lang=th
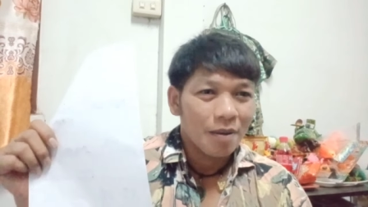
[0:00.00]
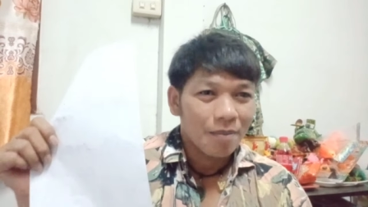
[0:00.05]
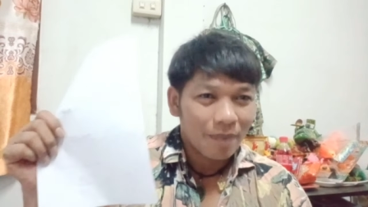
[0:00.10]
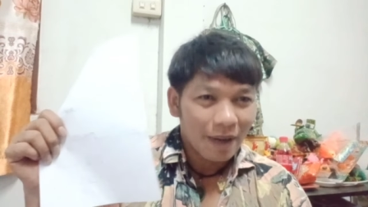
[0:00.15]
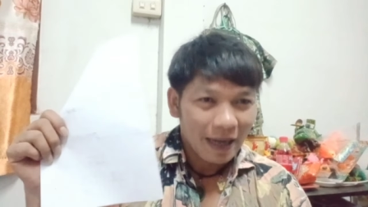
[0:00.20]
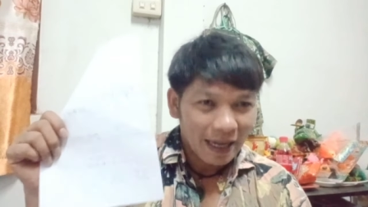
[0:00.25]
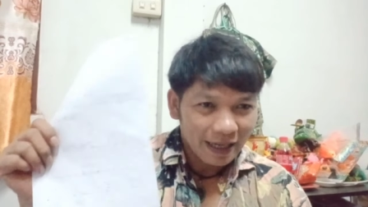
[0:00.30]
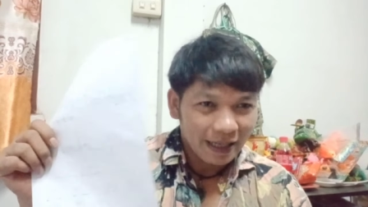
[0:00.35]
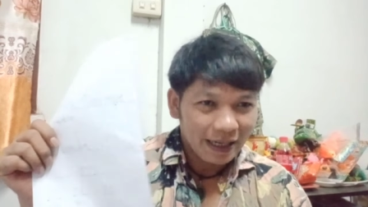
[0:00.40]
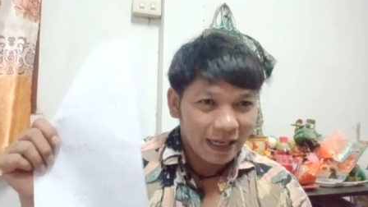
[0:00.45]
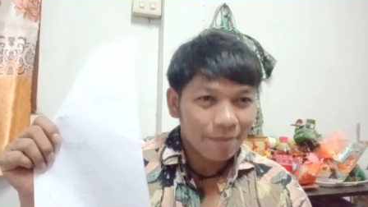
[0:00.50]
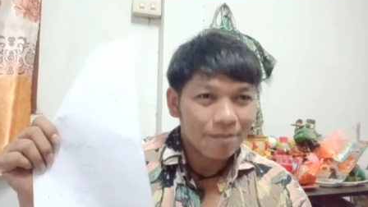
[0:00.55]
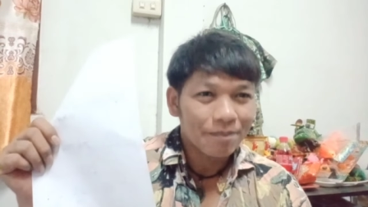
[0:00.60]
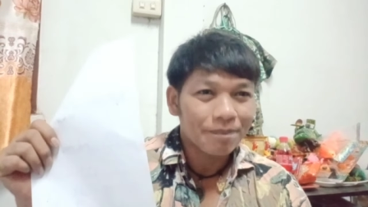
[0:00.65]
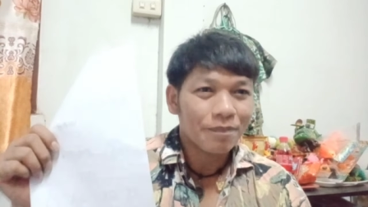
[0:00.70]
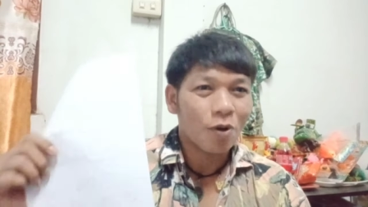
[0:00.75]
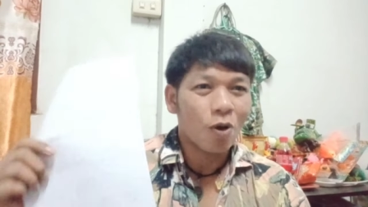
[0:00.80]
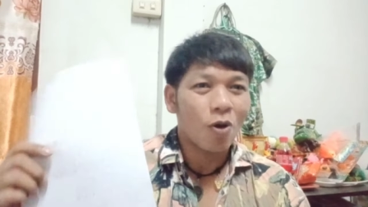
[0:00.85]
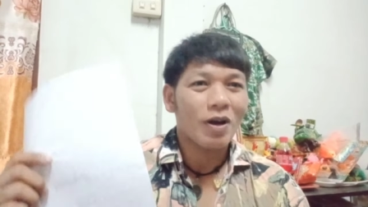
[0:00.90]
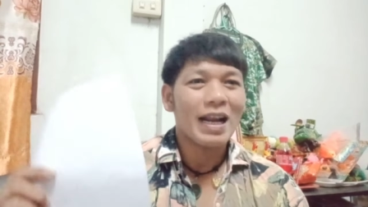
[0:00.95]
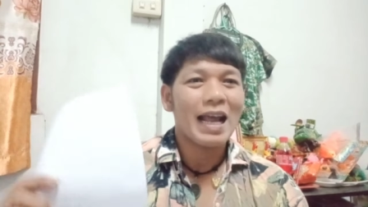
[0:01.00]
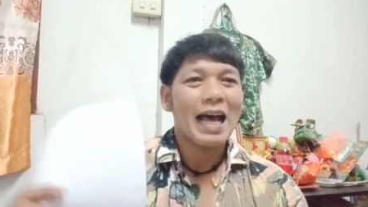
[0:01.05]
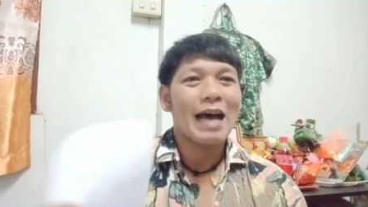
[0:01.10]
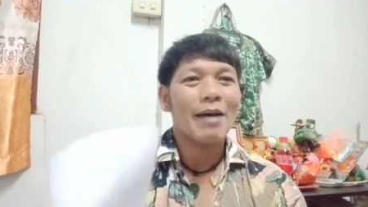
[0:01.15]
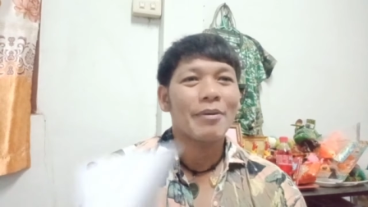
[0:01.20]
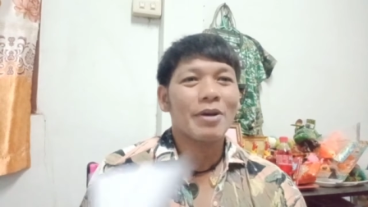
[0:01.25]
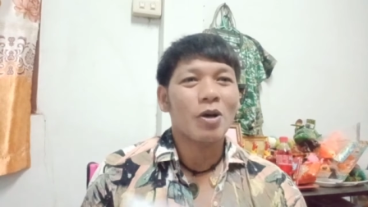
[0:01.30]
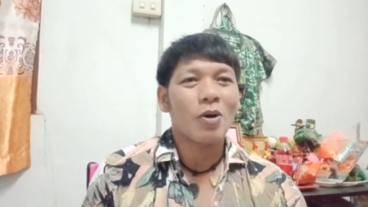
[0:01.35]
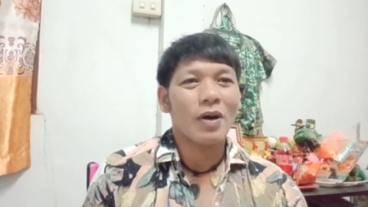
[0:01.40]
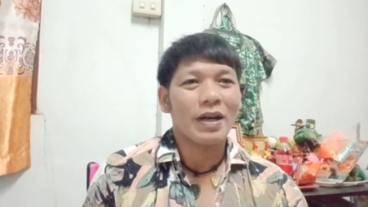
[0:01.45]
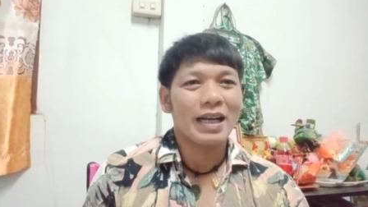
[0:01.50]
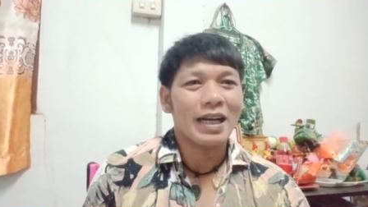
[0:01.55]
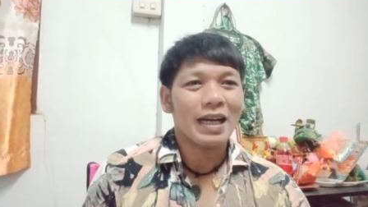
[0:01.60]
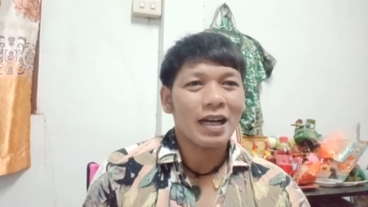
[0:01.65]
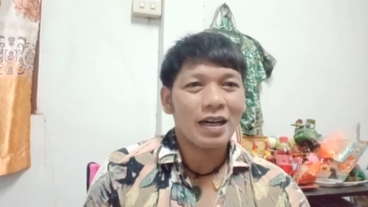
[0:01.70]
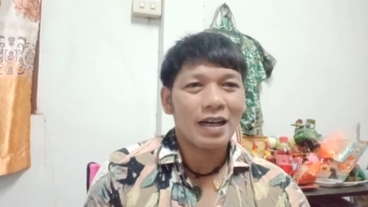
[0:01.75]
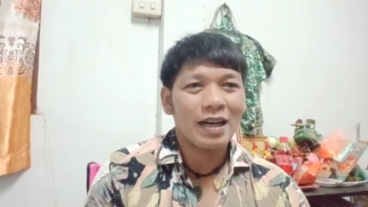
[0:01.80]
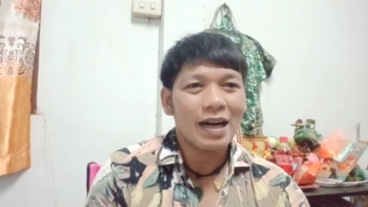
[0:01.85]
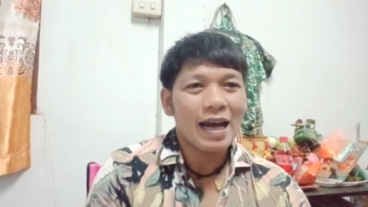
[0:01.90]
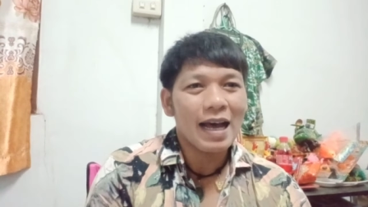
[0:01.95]
ไปครับขอลาไปก่อนนะ
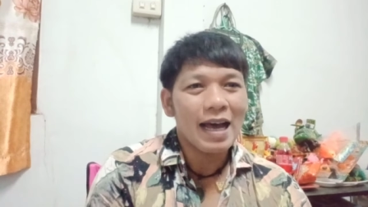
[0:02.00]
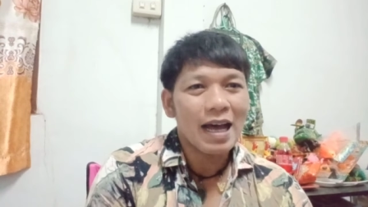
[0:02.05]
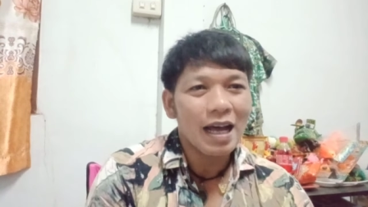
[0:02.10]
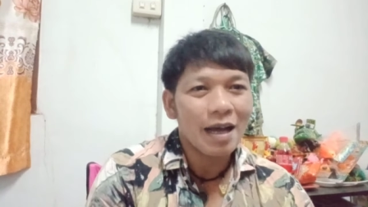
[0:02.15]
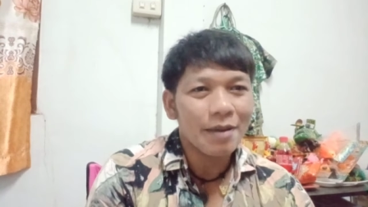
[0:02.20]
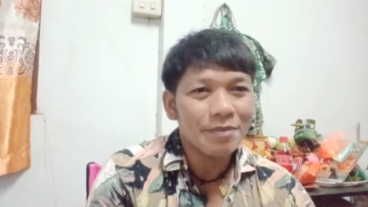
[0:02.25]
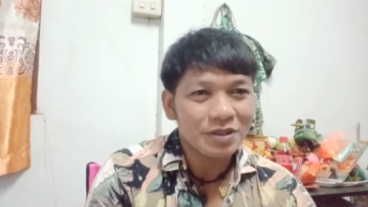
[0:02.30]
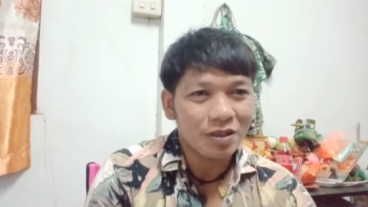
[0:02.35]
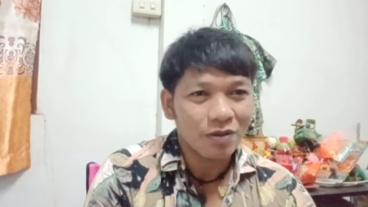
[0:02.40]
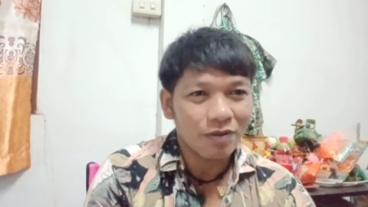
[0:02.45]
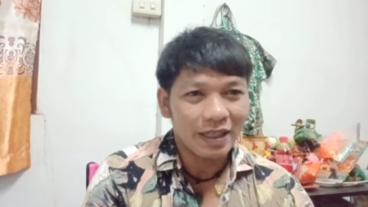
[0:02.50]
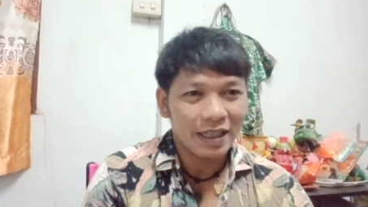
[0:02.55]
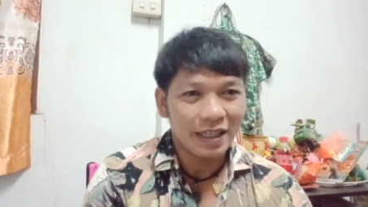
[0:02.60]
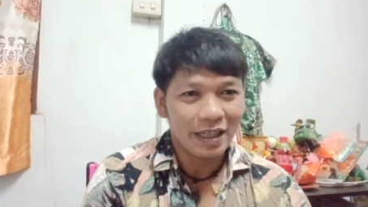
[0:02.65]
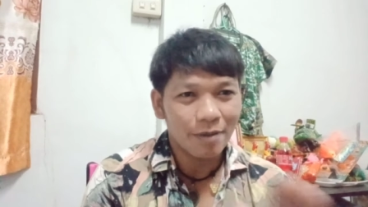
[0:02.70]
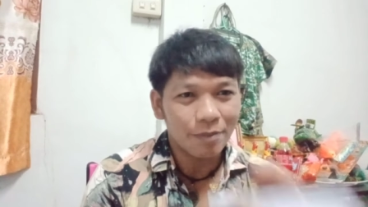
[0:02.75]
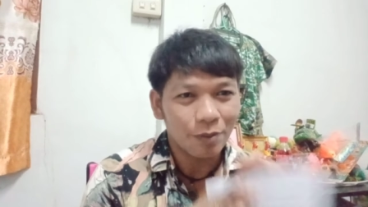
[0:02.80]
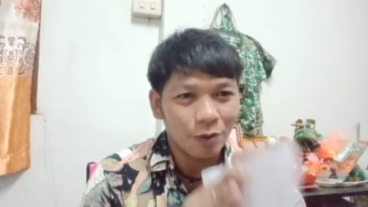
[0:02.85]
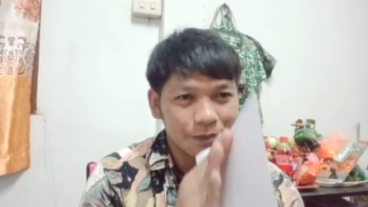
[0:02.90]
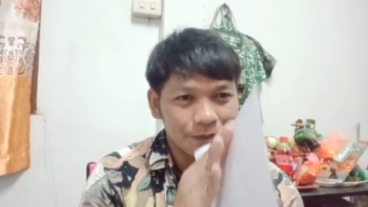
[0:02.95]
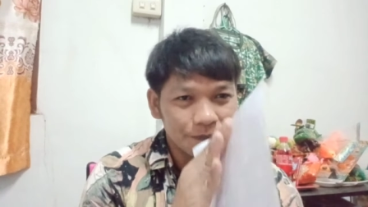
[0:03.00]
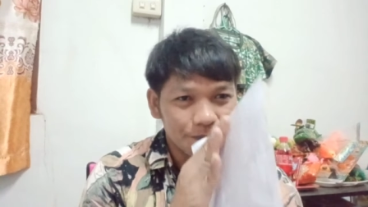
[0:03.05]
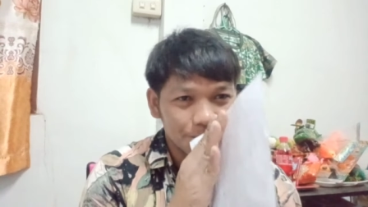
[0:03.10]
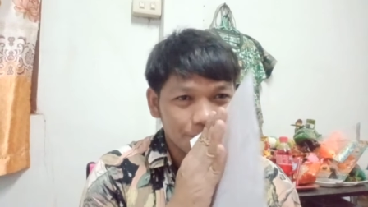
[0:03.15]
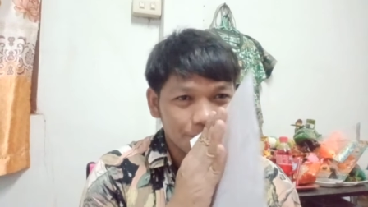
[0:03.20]
ครับ สวัสดีครับผม